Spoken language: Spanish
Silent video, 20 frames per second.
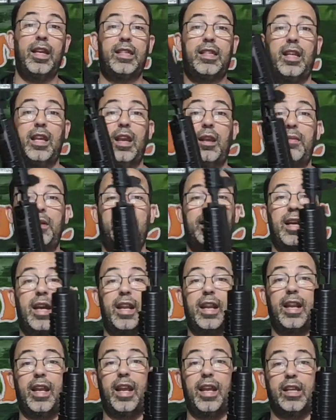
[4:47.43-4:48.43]
es
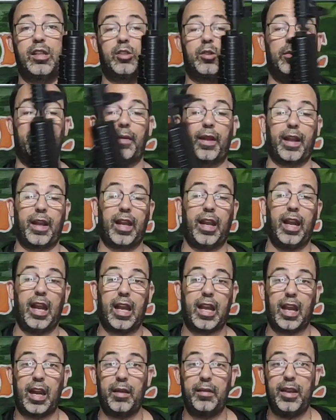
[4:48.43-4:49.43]
evitar esto. Para que
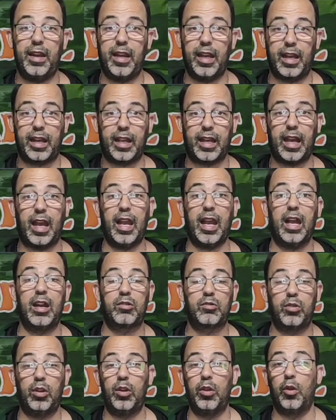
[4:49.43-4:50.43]
la carabina caiga
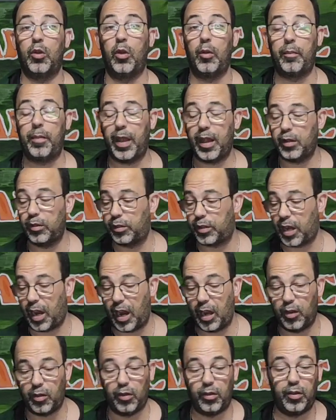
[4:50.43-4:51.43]
al suelo y golpee
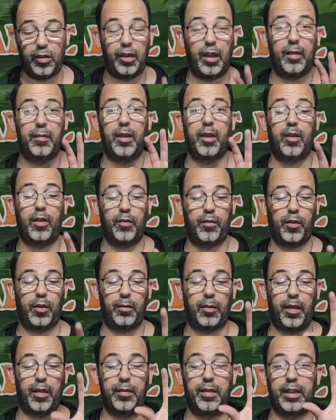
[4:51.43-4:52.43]
contra algo, la mejor
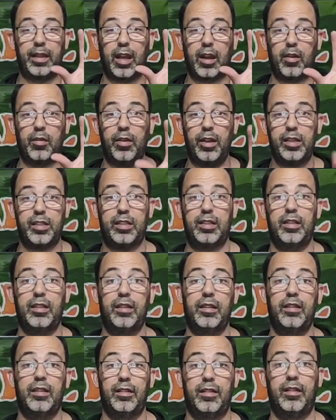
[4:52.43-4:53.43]
forma de evitarlo es
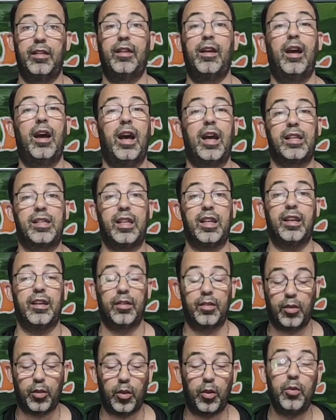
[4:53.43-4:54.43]
así,
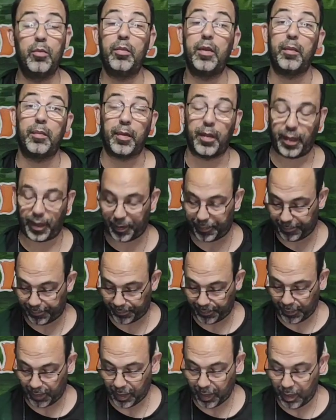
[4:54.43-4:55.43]
con un bípode.
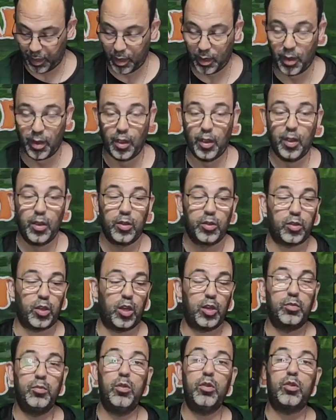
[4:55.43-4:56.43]

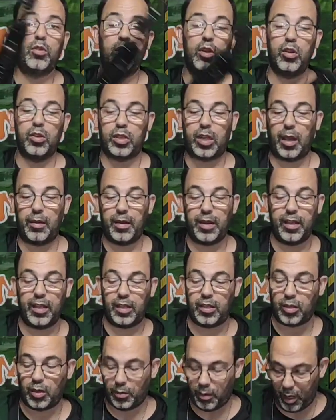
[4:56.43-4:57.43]
Sois muchos los que habéis
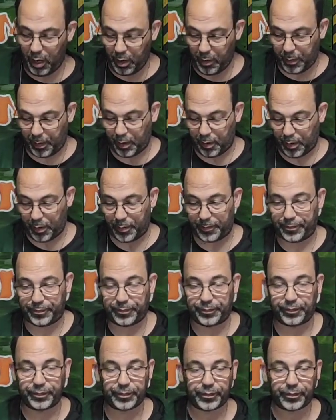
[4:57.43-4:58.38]
dicho, bueno, pero